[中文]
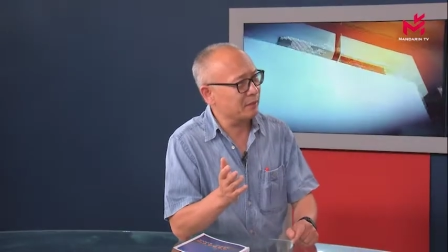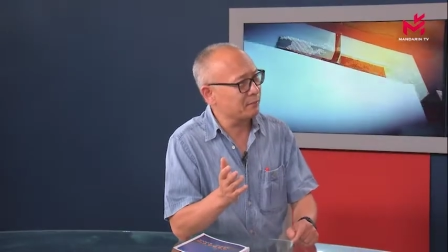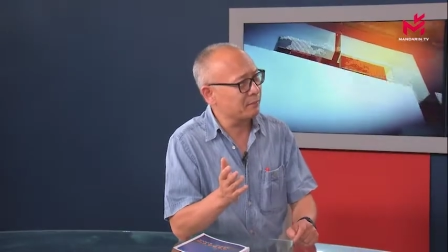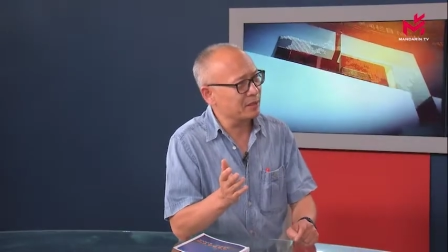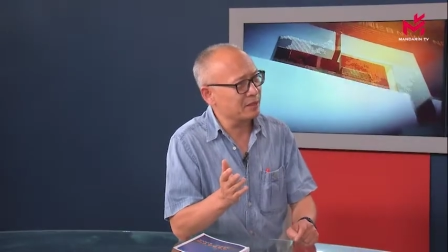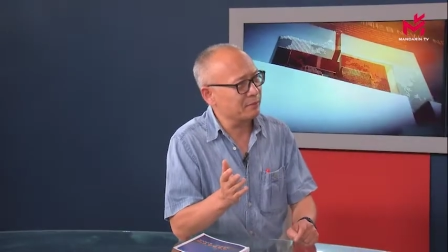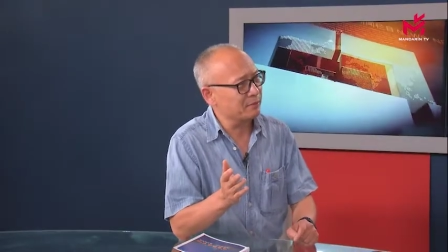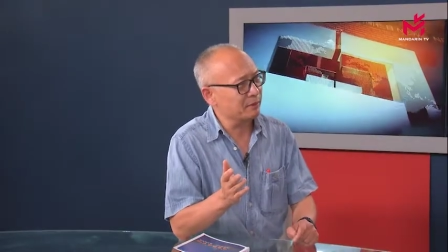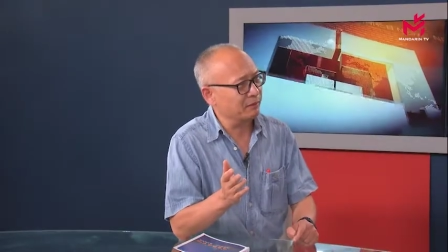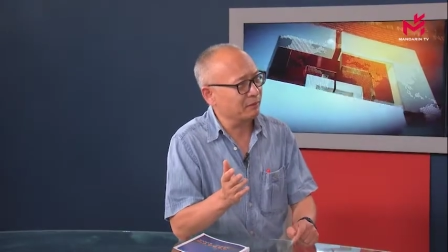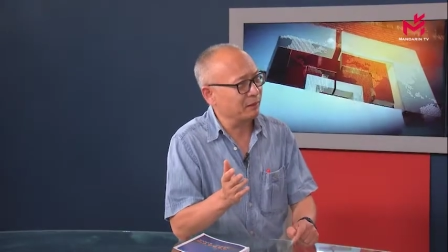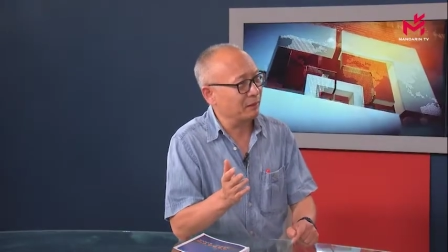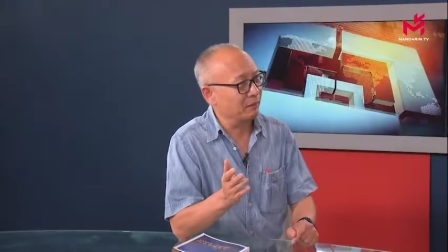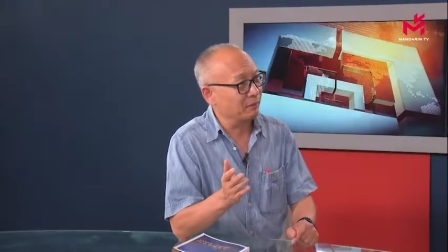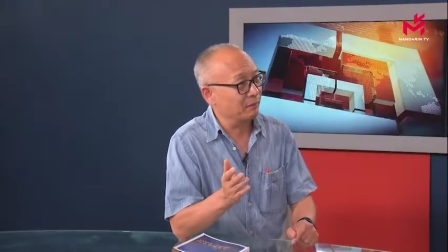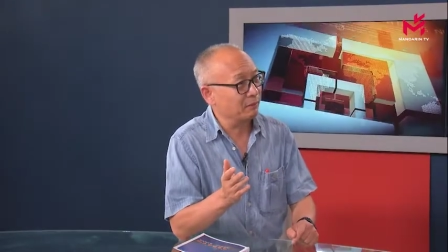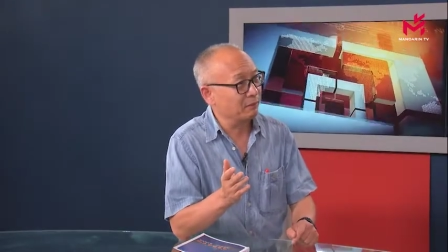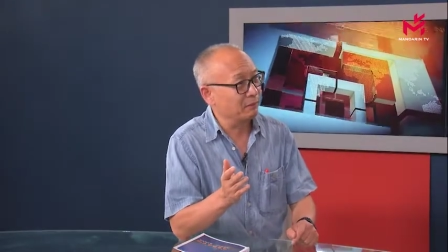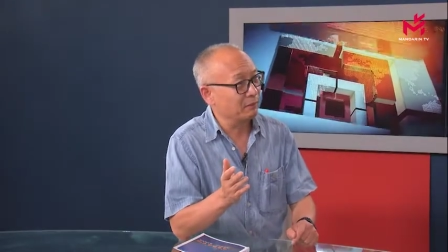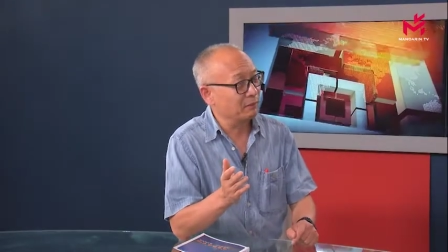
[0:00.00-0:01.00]
批评的。
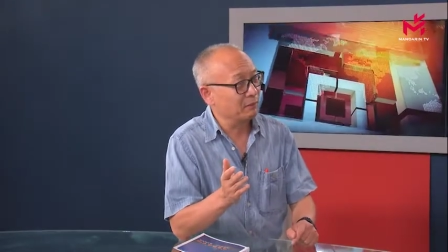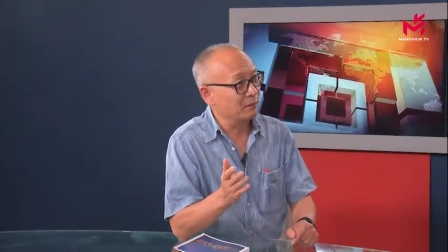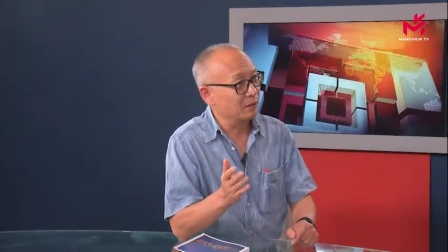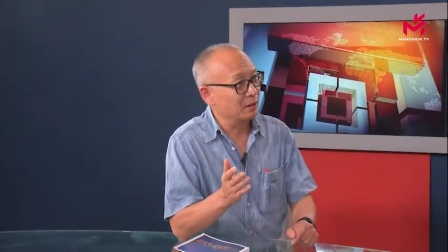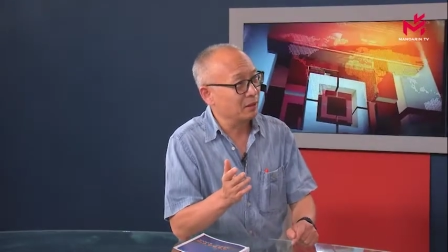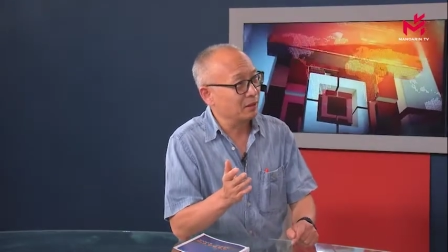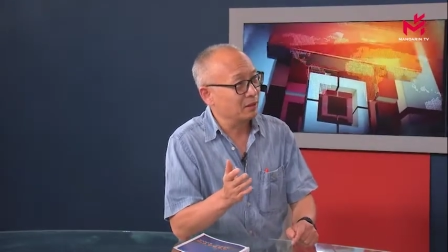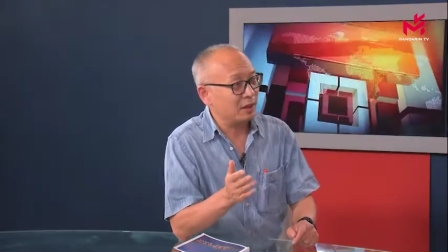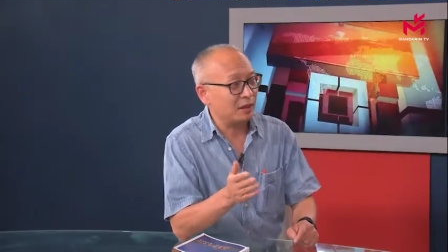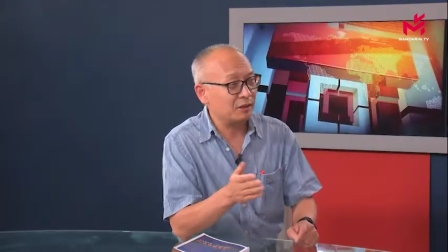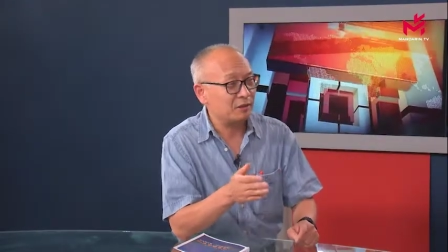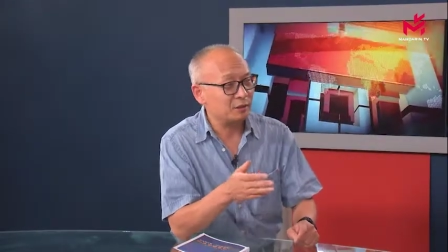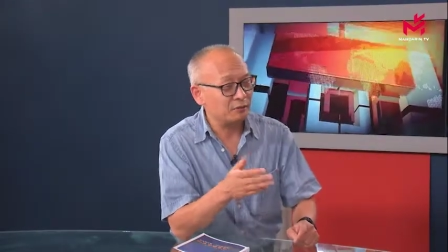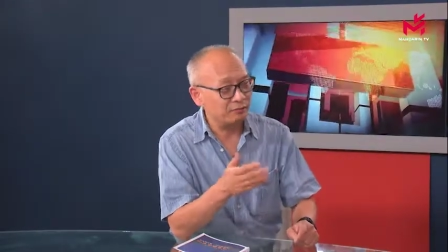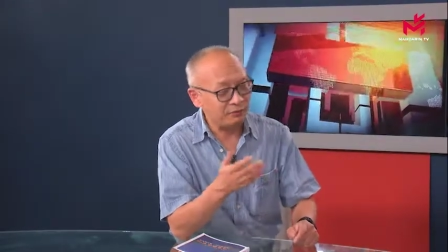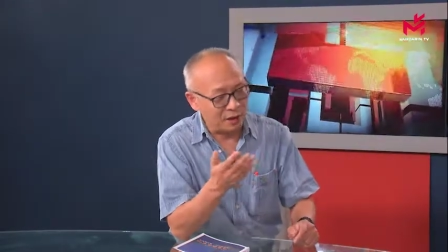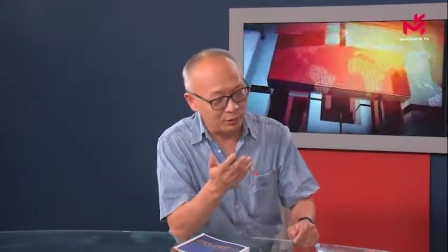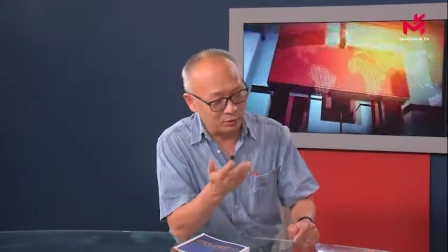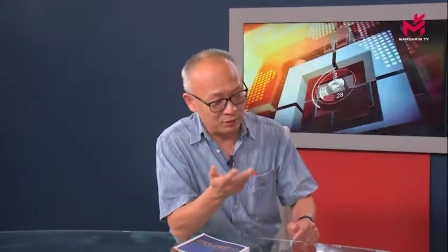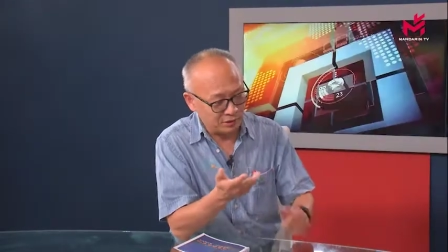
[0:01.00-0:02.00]
他
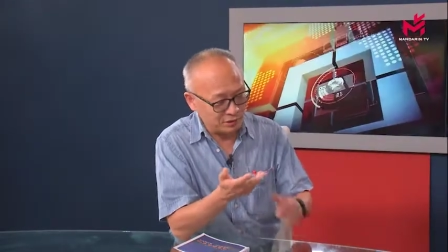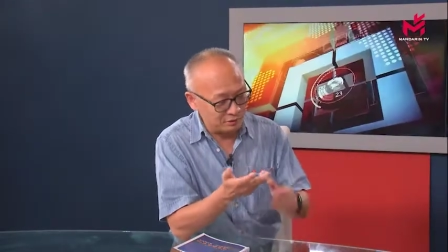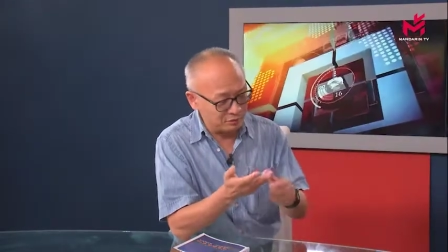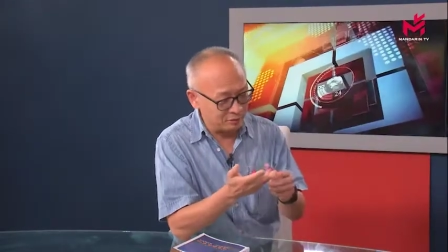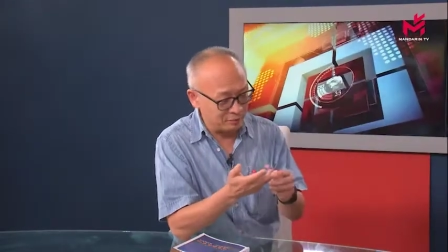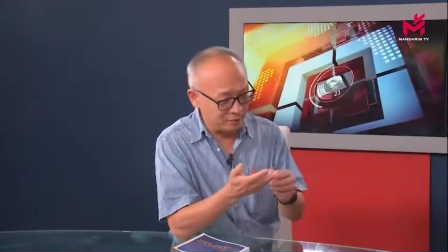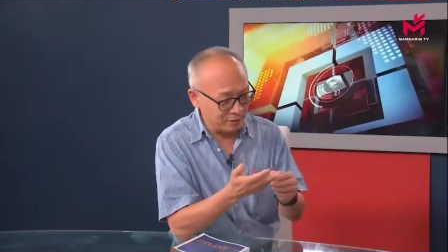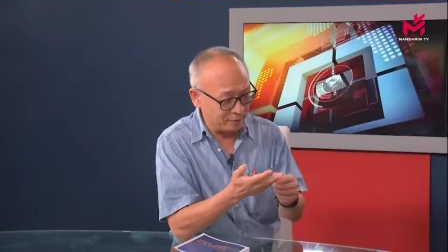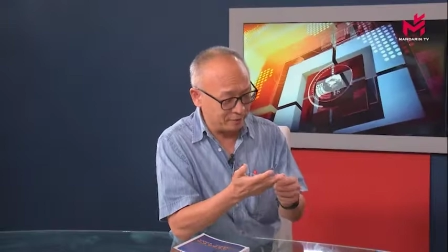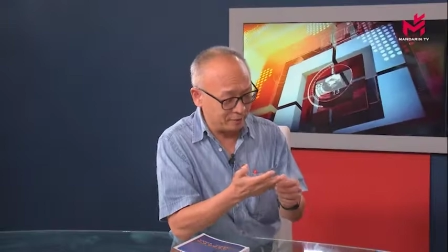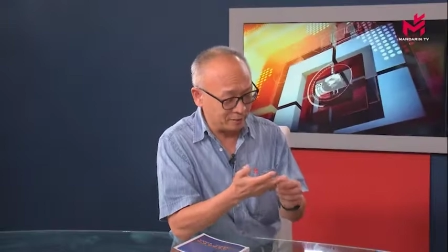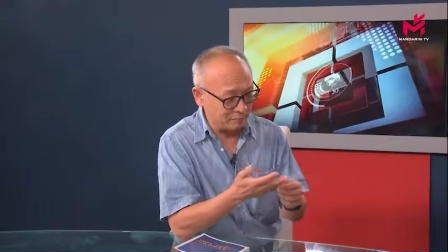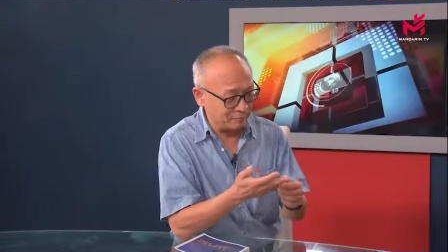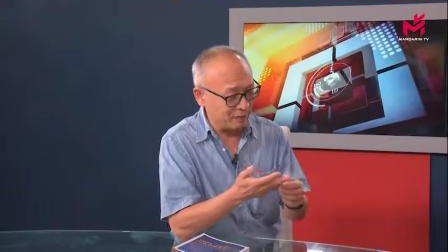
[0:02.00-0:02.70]
法国政府批评，